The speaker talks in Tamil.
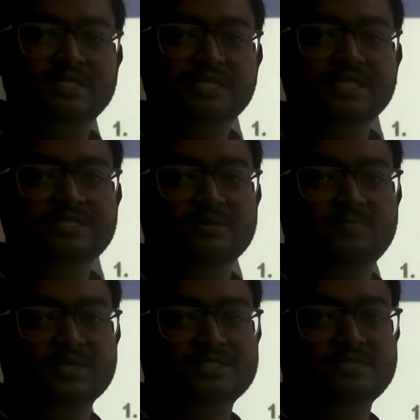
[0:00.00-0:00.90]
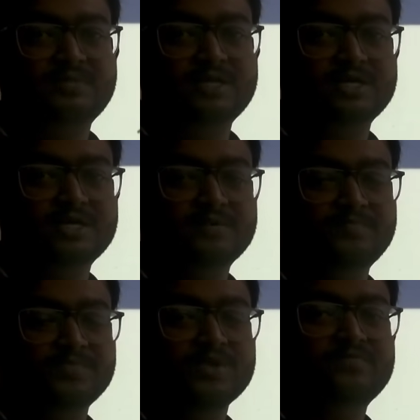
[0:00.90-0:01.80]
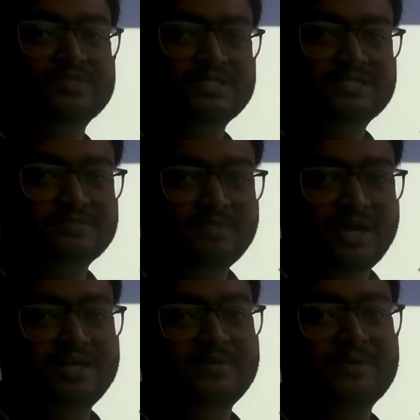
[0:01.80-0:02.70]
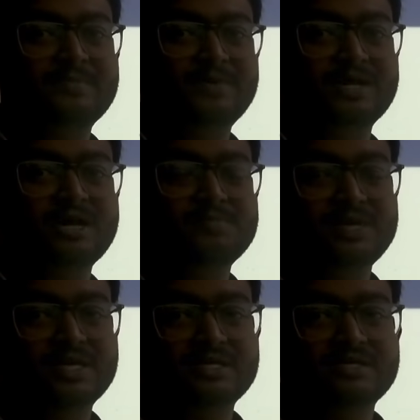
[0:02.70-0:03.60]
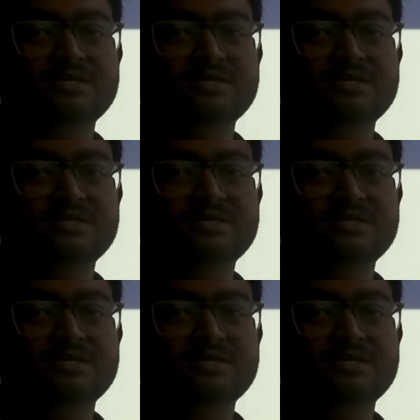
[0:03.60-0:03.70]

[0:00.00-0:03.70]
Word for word: நீட்டாக ப்ரெசன்ட் பண்ணுங்கள் ஃபிசிக்ஸ் மாதிரியே பேப்பர் காமிங்க